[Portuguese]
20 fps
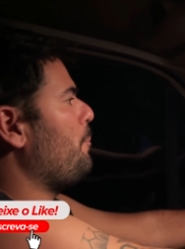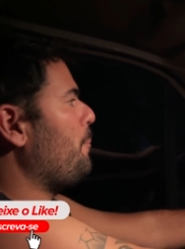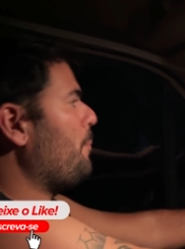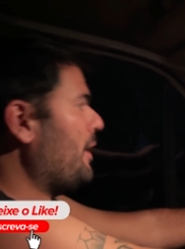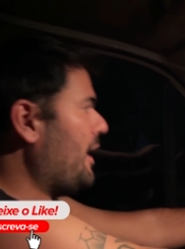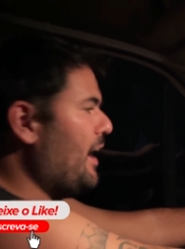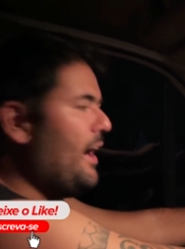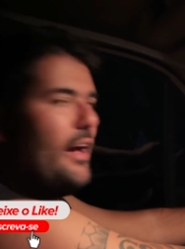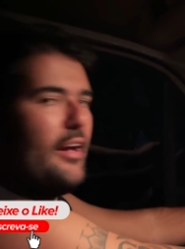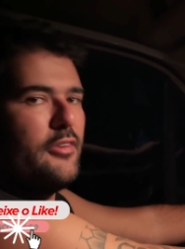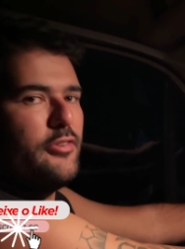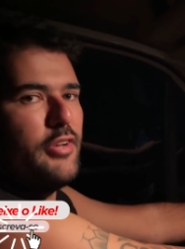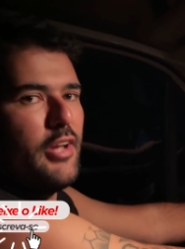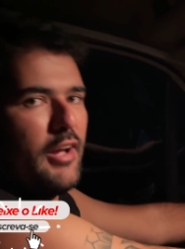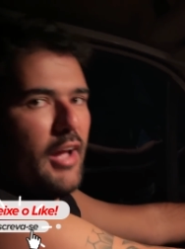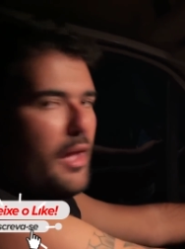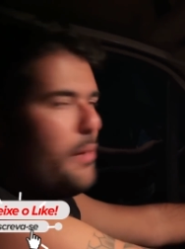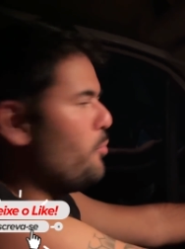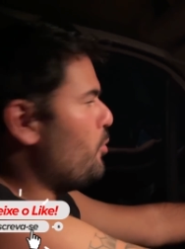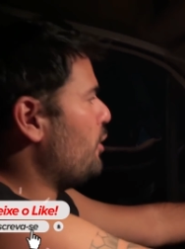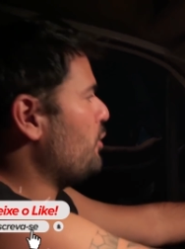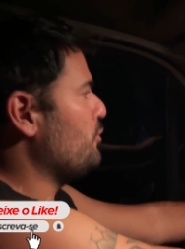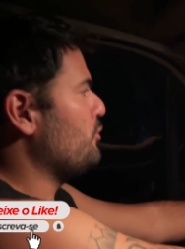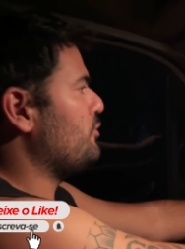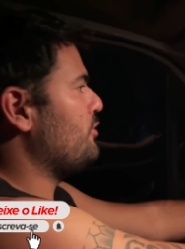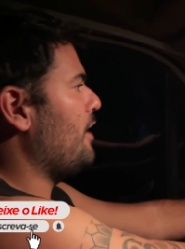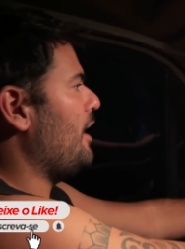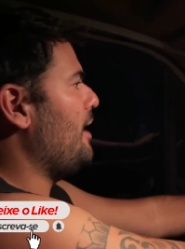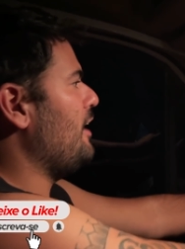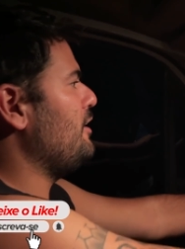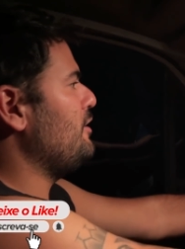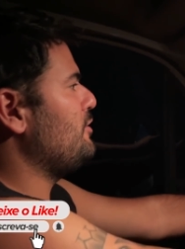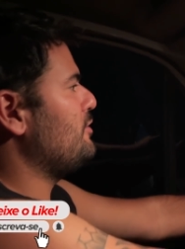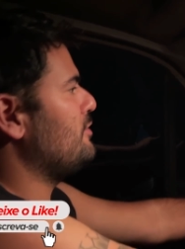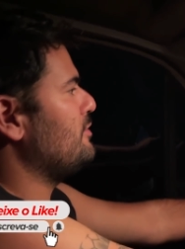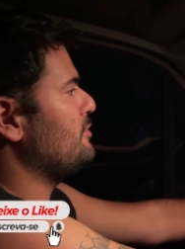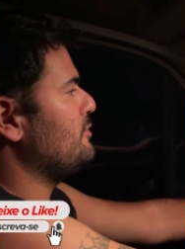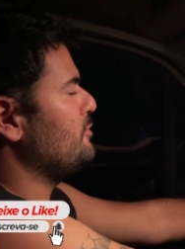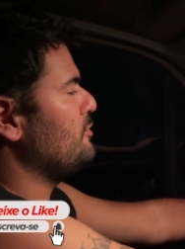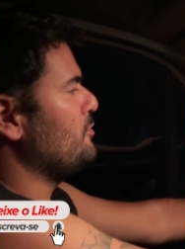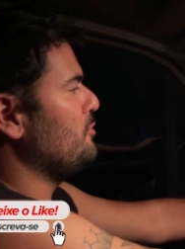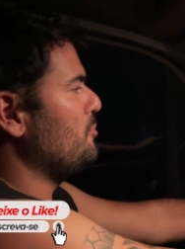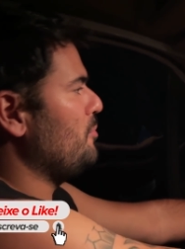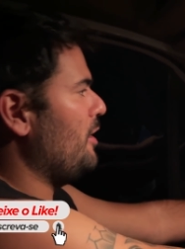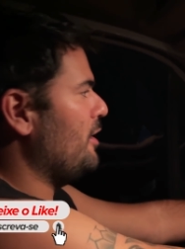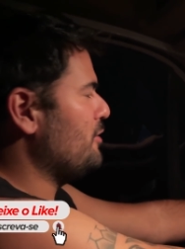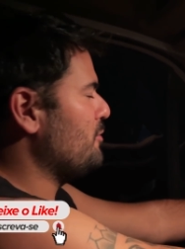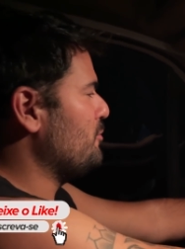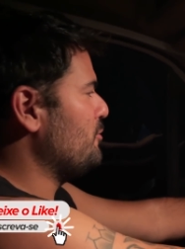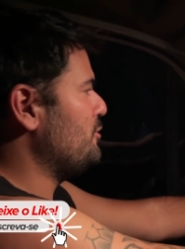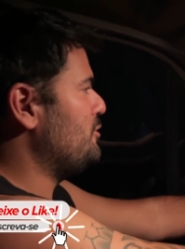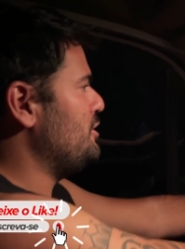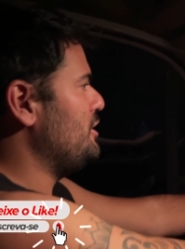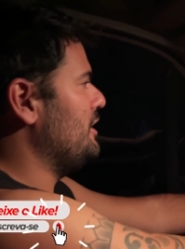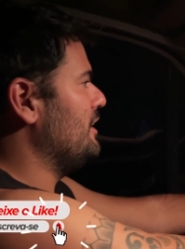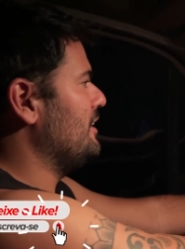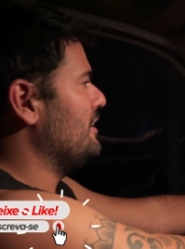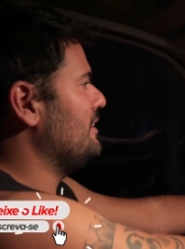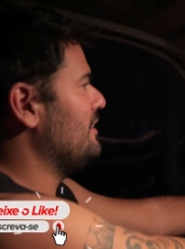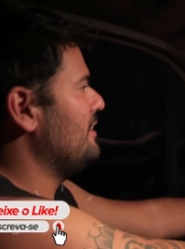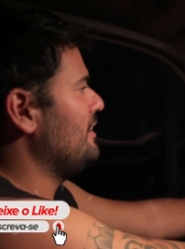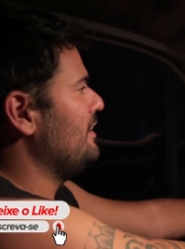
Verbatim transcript: para chegar em Buenos Aires no mesmo dia.